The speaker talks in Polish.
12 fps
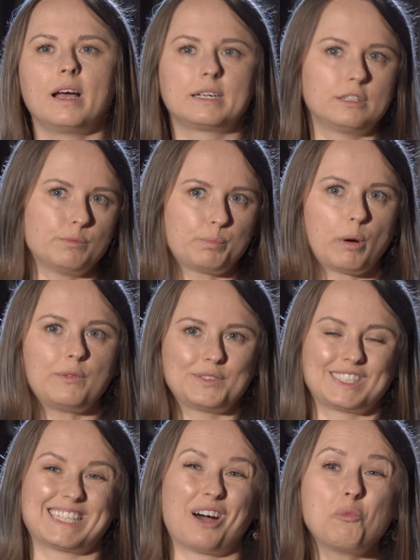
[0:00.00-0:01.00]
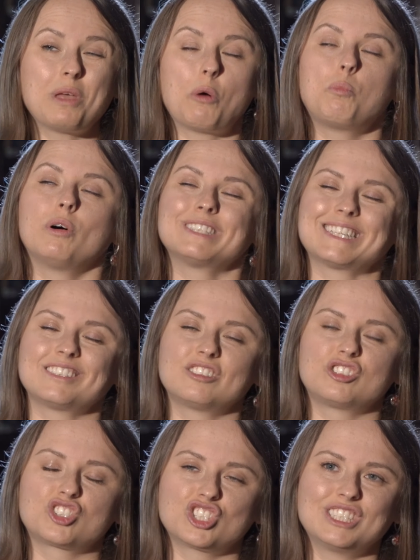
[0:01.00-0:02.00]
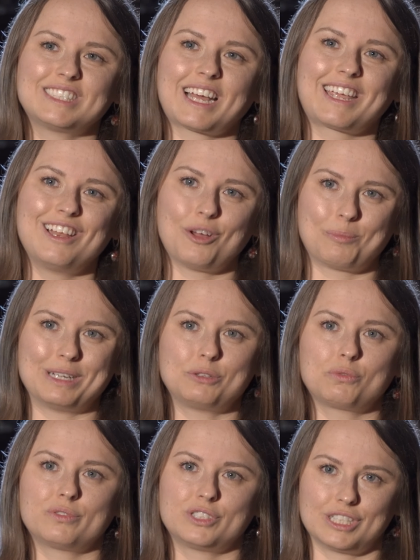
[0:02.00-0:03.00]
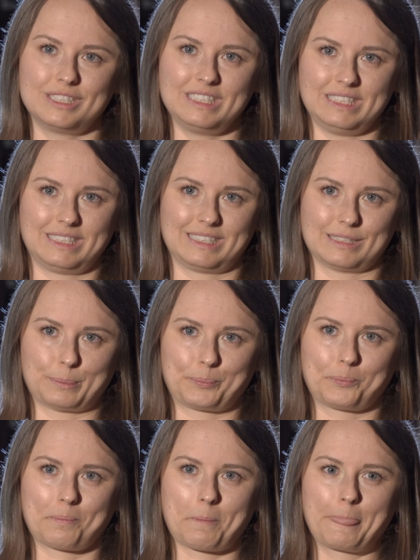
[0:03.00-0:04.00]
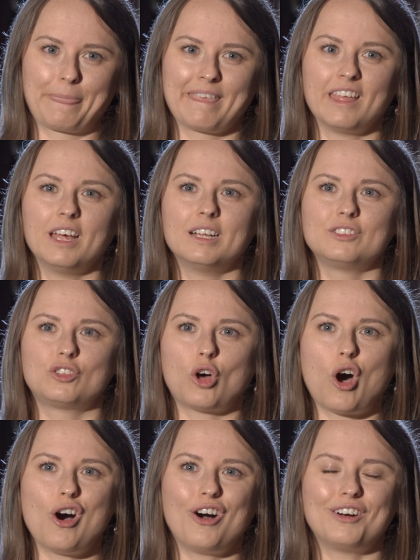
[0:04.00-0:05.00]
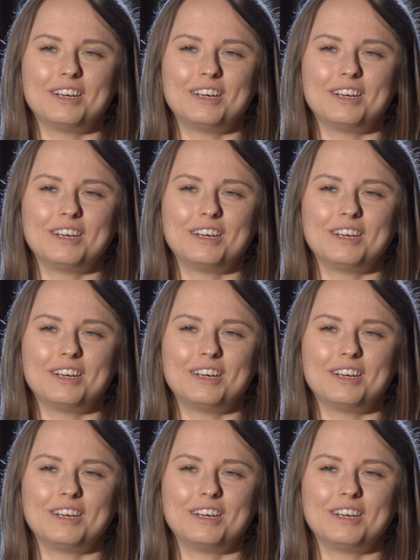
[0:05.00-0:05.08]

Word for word: gdy powstał, miał ponad 300 km średnicy. To